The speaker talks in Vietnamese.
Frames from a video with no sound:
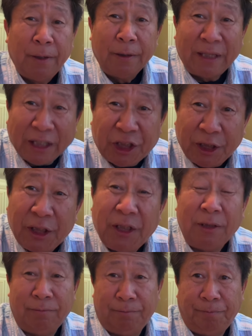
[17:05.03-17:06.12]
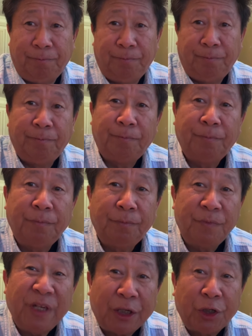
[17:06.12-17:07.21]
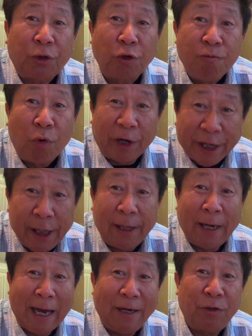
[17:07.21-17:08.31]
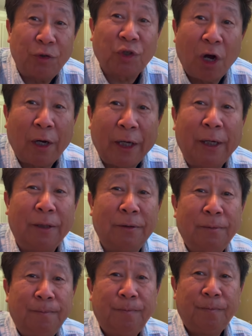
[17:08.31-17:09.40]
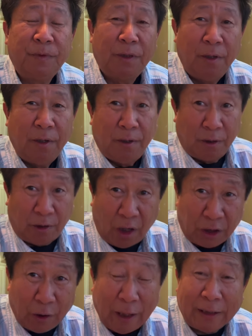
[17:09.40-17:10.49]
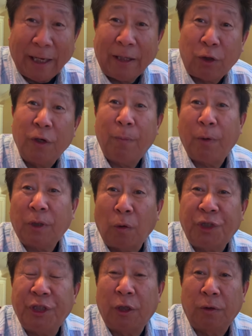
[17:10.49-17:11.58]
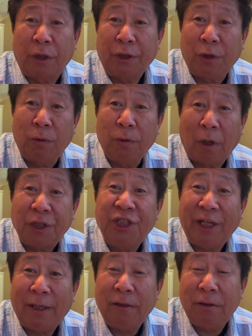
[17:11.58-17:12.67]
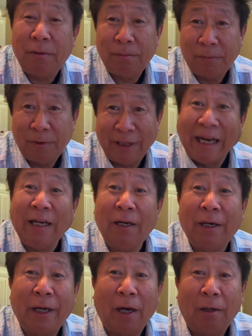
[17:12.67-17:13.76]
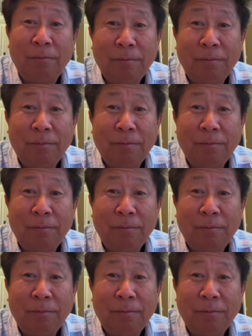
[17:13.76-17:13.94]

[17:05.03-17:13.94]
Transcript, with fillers: ta xì nhà chữ tôn mùa đó hà lê nó có đó có tao hà tại tuần Phật thâu chi cho tới trong lòng gì nữa đánh nữa này à